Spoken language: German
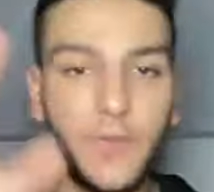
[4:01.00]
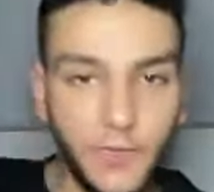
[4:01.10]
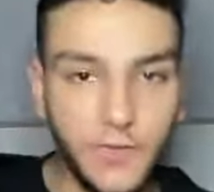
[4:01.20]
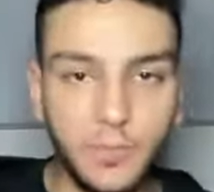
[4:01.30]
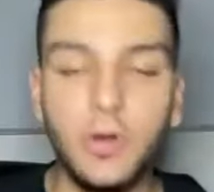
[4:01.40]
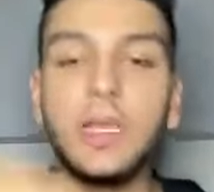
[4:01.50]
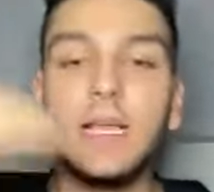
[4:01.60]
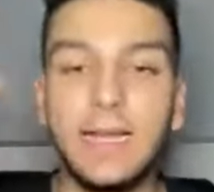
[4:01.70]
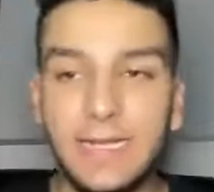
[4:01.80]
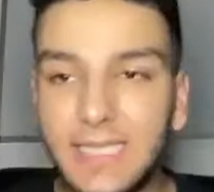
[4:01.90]
Der fünfte Punkt
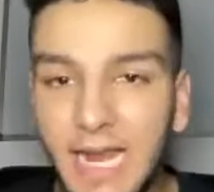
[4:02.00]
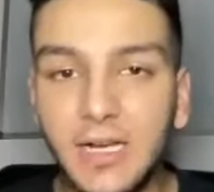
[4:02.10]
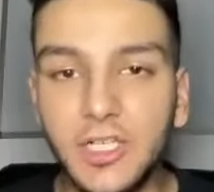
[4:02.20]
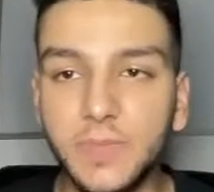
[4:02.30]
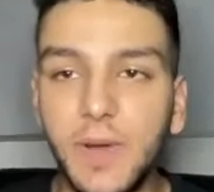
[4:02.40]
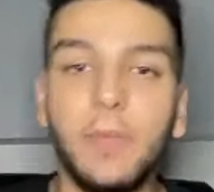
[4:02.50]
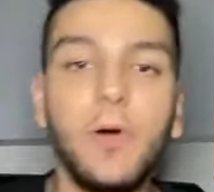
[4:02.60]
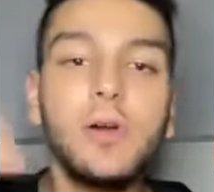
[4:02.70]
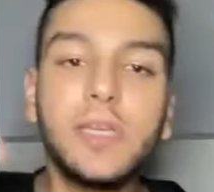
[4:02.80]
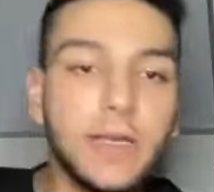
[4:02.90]
ist Energy, bam.
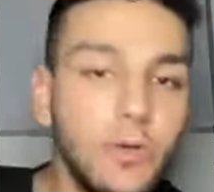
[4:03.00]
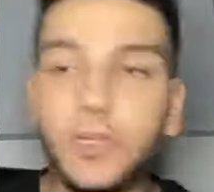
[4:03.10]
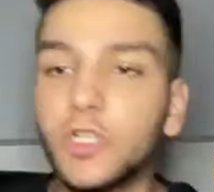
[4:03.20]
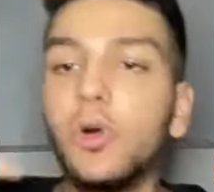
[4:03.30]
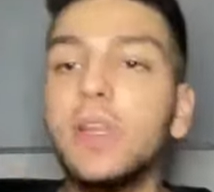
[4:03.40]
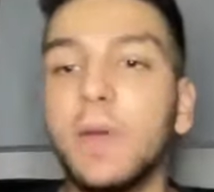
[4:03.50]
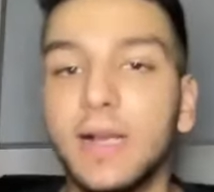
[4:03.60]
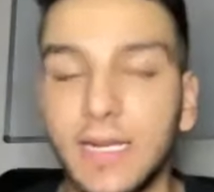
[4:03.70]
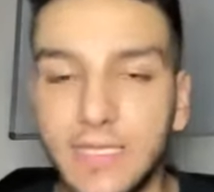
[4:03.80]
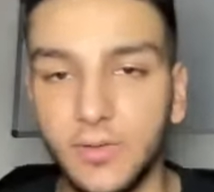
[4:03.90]
Okay, cool, ich hole die mal
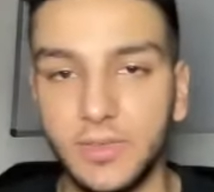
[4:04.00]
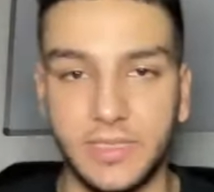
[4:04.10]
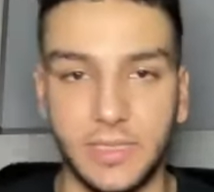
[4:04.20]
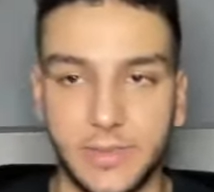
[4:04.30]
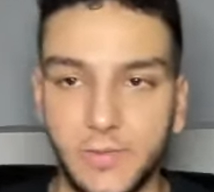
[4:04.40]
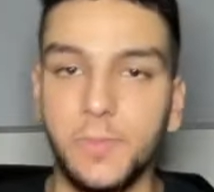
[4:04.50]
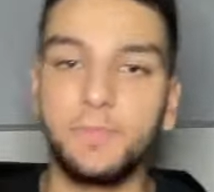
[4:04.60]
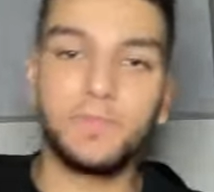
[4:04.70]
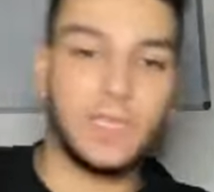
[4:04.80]
ganz kurz dazu.